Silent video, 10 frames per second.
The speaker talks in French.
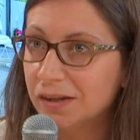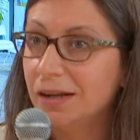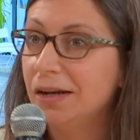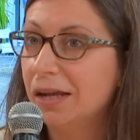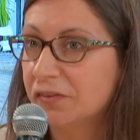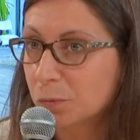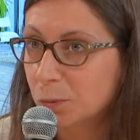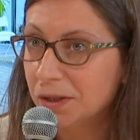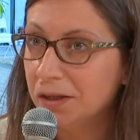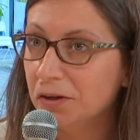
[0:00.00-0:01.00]
elle a
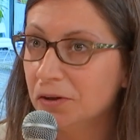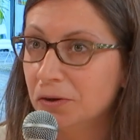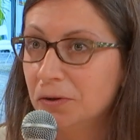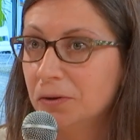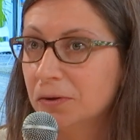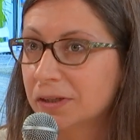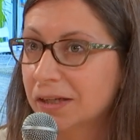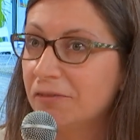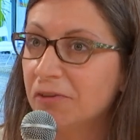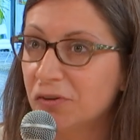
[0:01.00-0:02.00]
l'aspect euh,
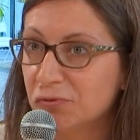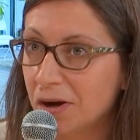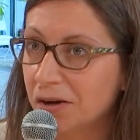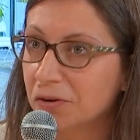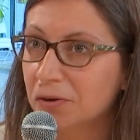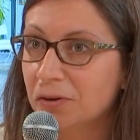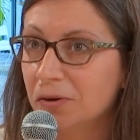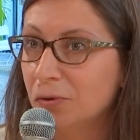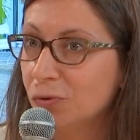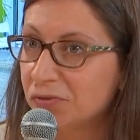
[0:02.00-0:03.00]
qu'elle va avoir
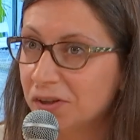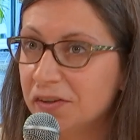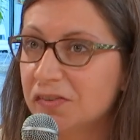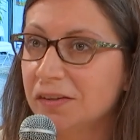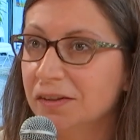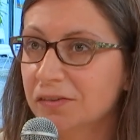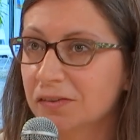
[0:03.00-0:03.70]
euh, au fil des années.